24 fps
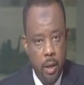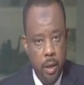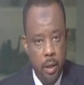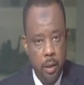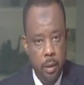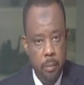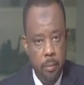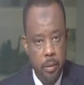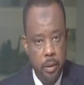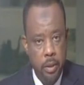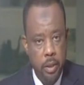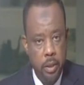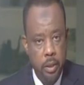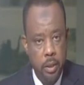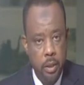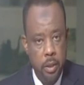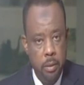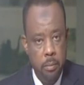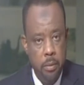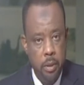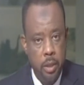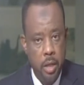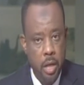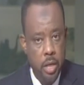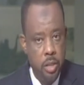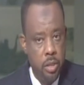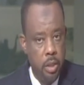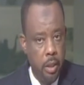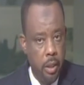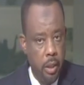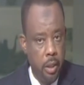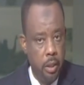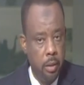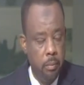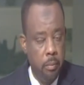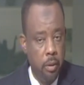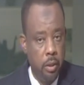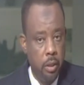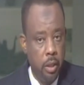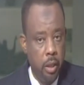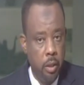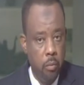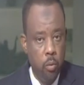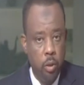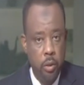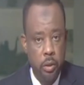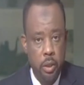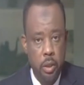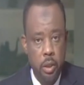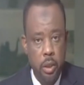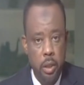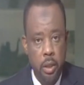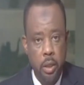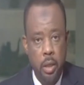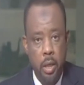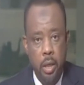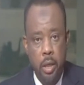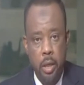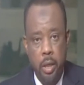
المدني من أجل خدمة المواطنين